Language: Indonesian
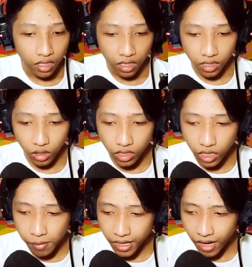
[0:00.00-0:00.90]
Gak tau
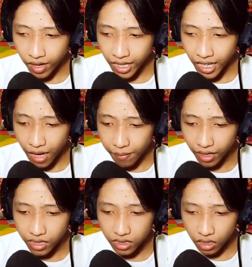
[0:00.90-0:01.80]
dia menawarkan apa
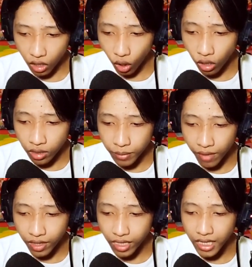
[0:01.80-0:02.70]
guys Oh ini
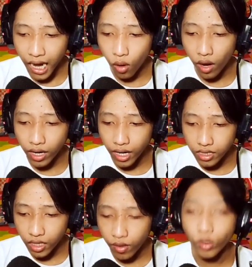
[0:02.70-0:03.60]
menawarkan nyawa
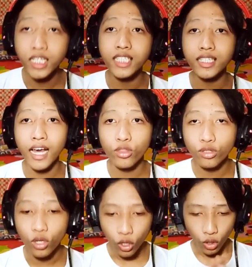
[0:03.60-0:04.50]
guys Nyawa gue jadi 100